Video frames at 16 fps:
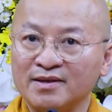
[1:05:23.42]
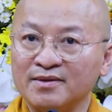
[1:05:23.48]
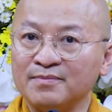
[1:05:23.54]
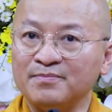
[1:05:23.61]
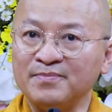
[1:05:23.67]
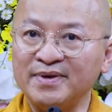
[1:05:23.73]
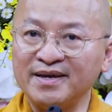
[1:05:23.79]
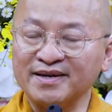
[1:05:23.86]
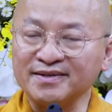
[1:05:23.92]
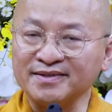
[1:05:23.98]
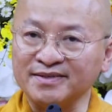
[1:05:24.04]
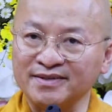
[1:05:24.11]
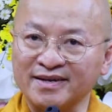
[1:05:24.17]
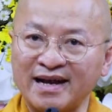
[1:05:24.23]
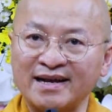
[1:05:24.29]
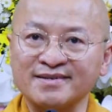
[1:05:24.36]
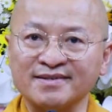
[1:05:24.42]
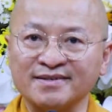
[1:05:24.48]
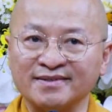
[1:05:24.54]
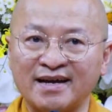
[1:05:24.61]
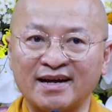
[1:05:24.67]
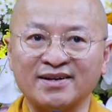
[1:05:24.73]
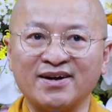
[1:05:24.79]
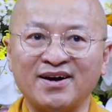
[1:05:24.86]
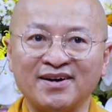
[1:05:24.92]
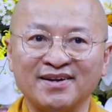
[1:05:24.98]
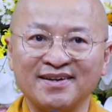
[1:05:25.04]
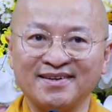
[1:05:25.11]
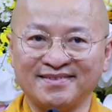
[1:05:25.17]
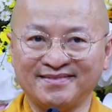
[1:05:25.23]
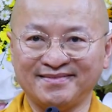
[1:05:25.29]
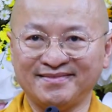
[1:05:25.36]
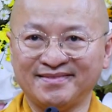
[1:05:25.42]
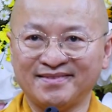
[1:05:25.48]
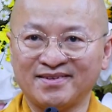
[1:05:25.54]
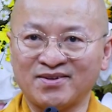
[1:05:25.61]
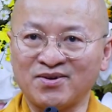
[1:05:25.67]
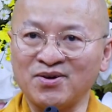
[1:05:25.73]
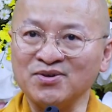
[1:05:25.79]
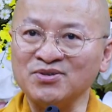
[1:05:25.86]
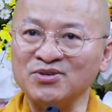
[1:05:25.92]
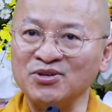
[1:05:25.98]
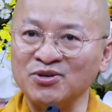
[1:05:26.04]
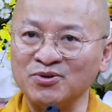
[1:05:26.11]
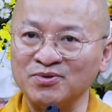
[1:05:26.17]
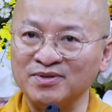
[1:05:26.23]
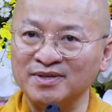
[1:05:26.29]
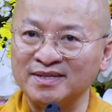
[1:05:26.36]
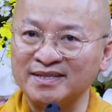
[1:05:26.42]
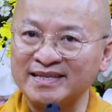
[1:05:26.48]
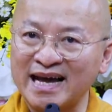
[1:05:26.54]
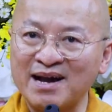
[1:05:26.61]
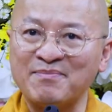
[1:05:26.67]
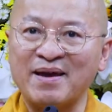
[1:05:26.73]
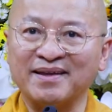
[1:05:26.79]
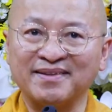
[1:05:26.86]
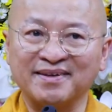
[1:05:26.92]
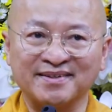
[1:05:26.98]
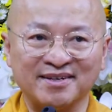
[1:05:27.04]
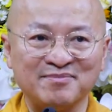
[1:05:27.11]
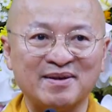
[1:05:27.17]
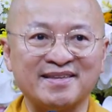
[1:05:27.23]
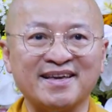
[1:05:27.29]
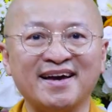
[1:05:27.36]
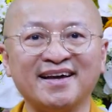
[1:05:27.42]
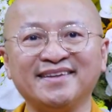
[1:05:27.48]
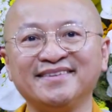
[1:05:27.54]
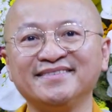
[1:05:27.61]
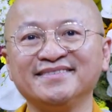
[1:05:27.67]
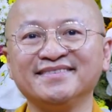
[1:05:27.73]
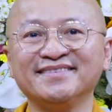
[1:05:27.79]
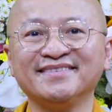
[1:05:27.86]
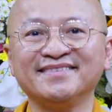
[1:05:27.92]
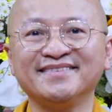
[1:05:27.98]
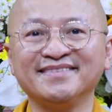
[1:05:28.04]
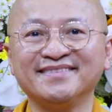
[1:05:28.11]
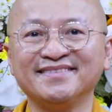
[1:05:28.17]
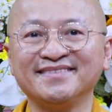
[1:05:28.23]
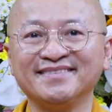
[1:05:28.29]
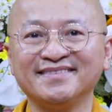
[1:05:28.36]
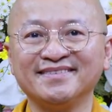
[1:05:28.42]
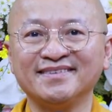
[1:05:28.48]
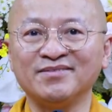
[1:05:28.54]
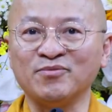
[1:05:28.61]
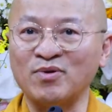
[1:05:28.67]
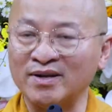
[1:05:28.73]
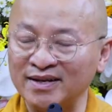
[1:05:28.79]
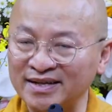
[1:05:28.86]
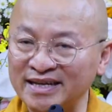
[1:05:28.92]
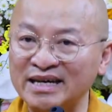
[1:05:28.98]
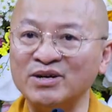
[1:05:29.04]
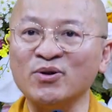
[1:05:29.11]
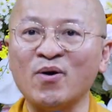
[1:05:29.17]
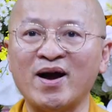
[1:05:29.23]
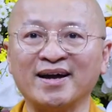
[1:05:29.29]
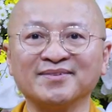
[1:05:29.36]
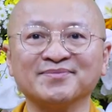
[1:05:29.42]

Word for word: Biết được các sự thật đó đó, có nhiều người cha mẹ tự tử mà chết, hoặc là điên loạn.